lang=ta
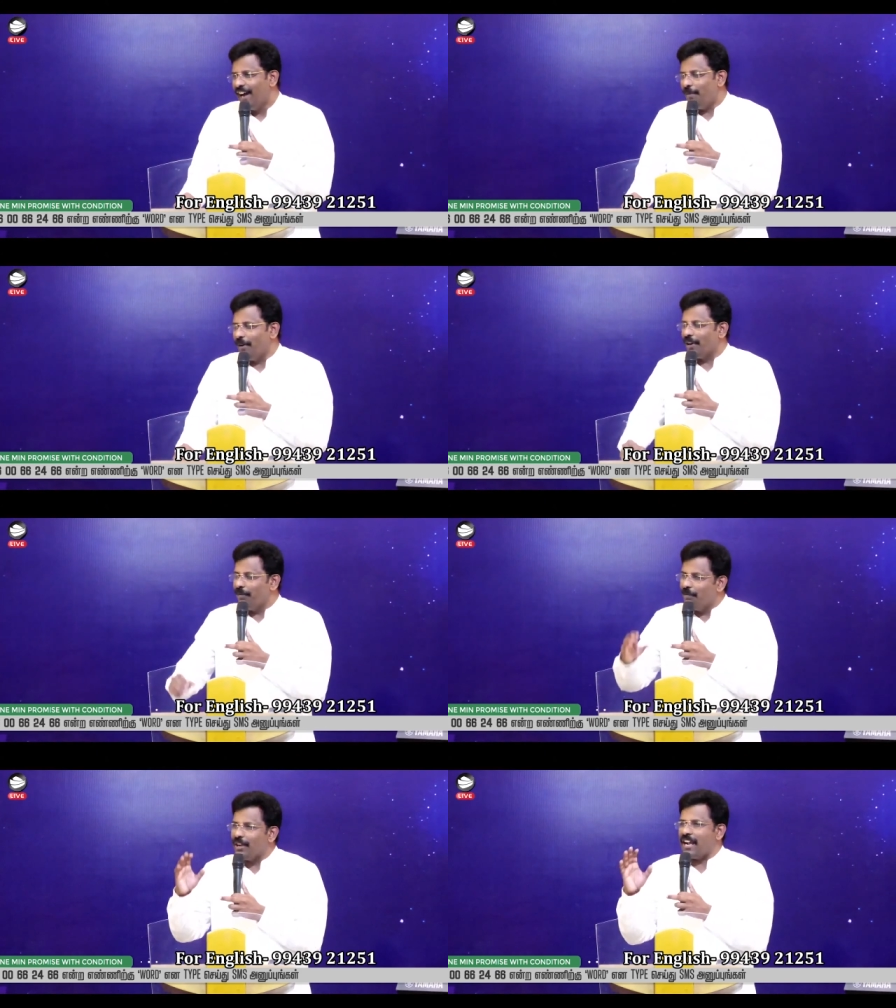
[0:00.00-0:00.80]
அப்போ
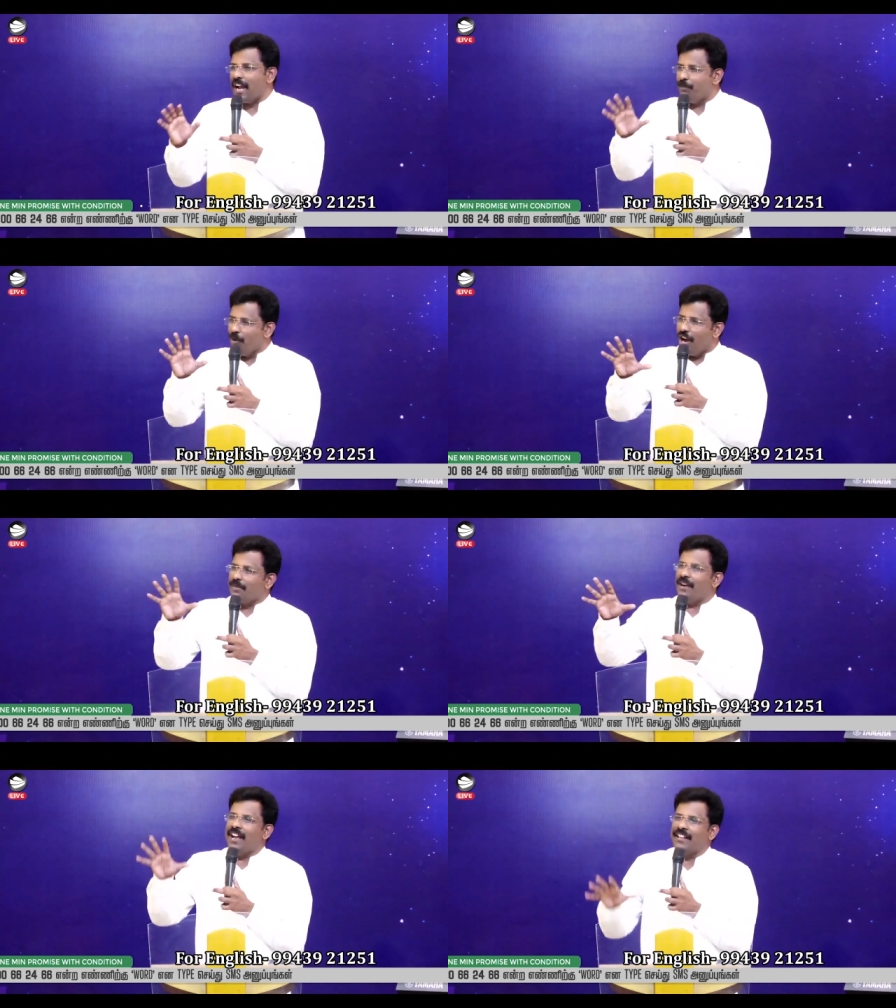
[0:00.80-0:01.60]
ரொம்ப க
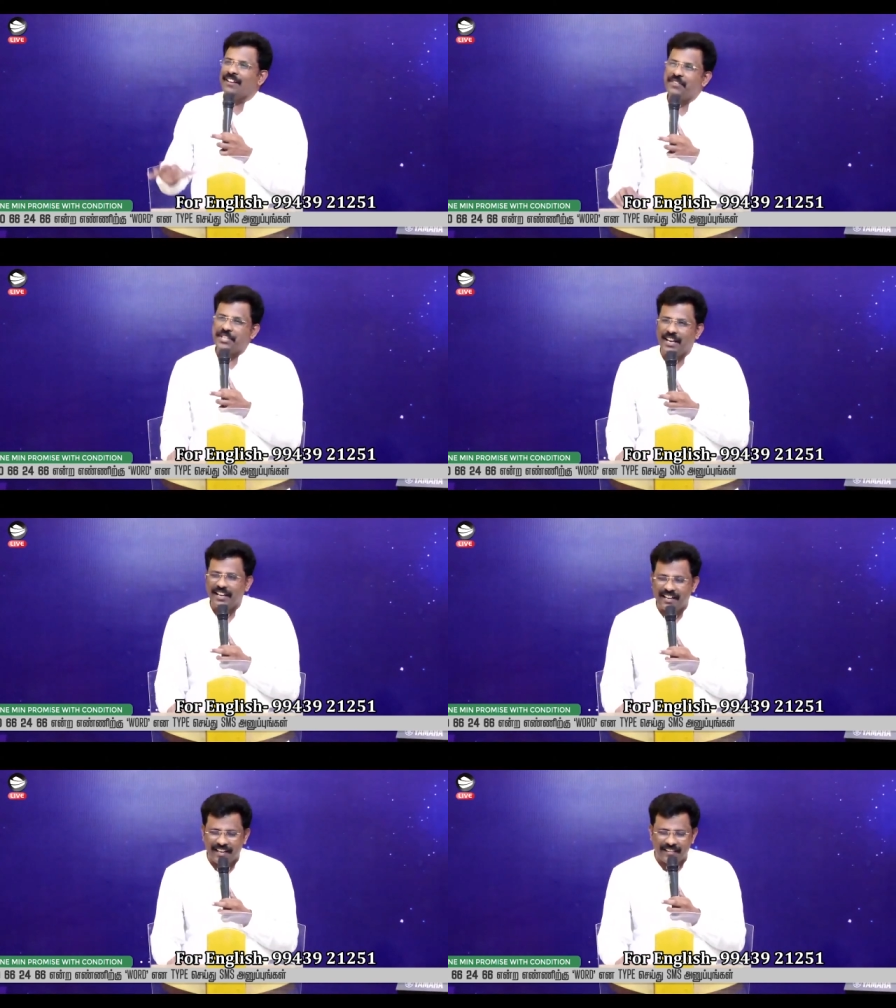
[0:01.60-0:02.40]
அப்நார்மலாக இந்த விஷயம்
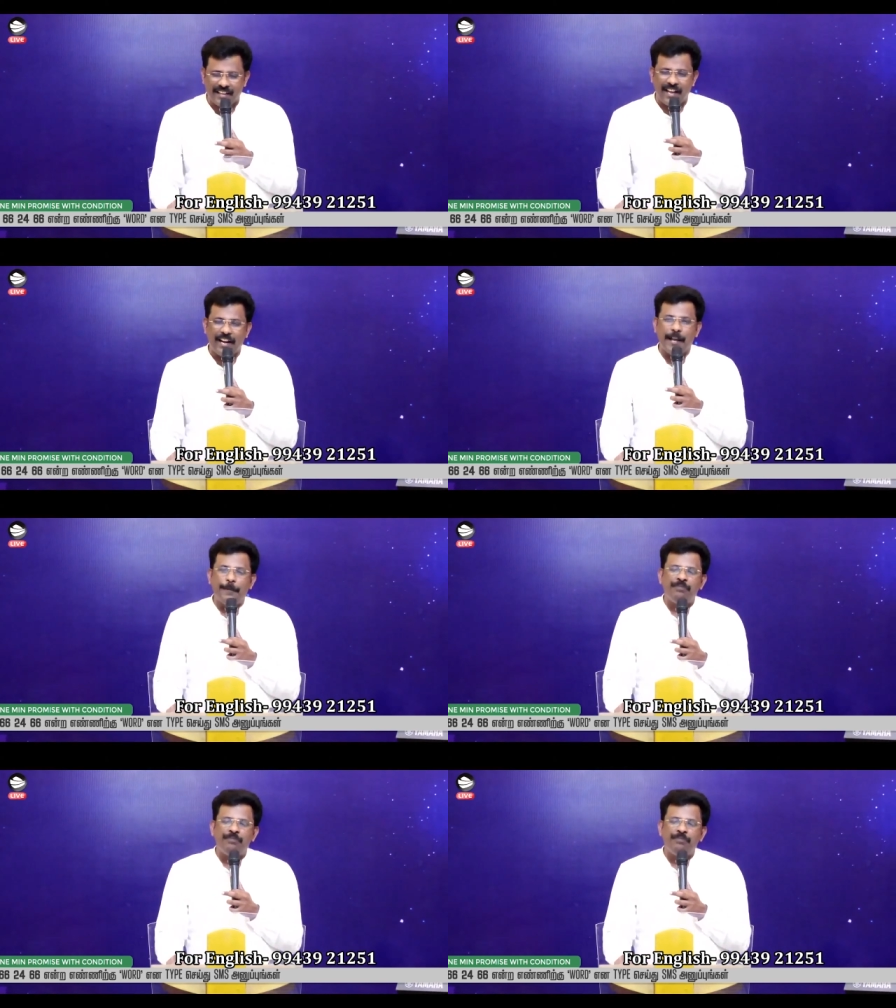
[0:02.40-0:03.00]
இருக்குன்றதுனால